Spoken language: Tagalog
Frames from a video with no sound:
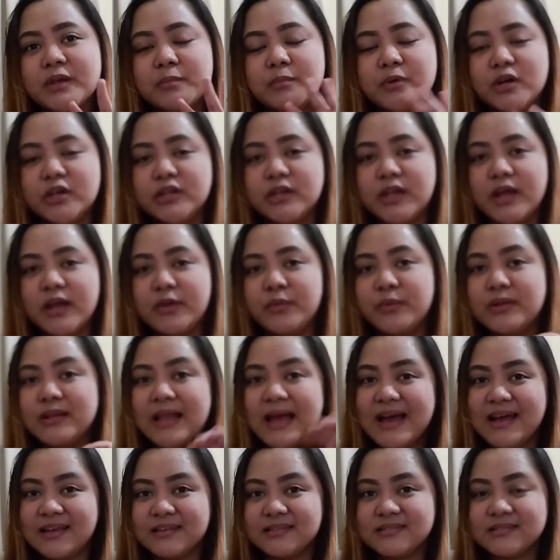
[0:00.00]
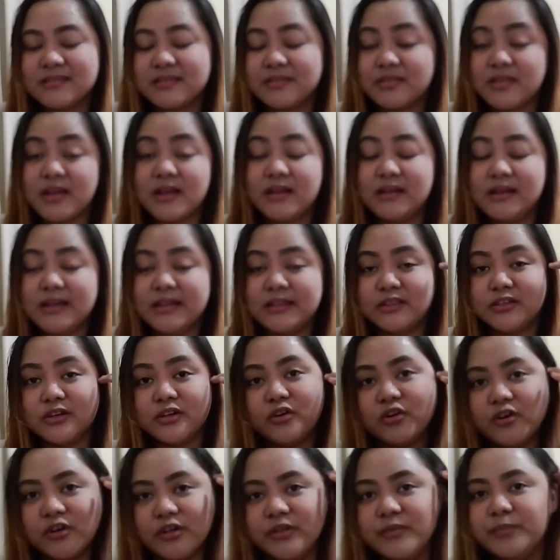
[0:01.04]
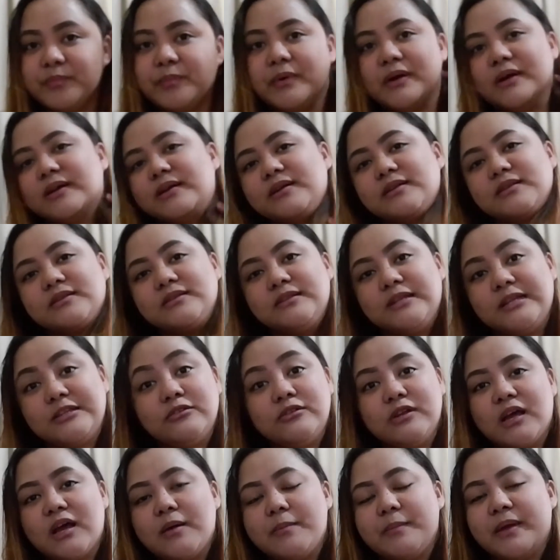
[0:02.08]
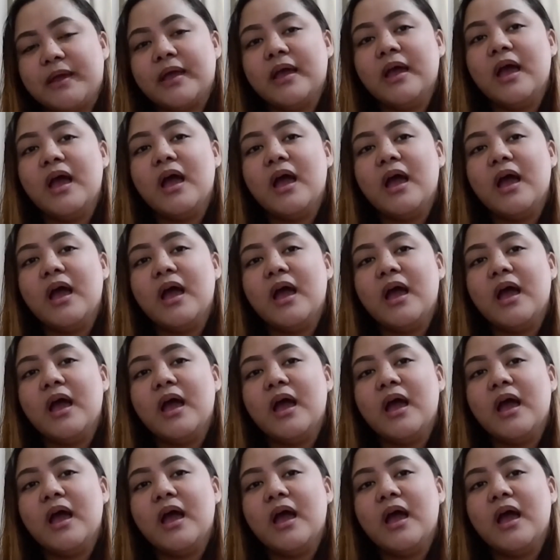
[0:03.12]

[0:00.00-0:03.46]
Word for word: But I will ask there later on pag nandun na kami.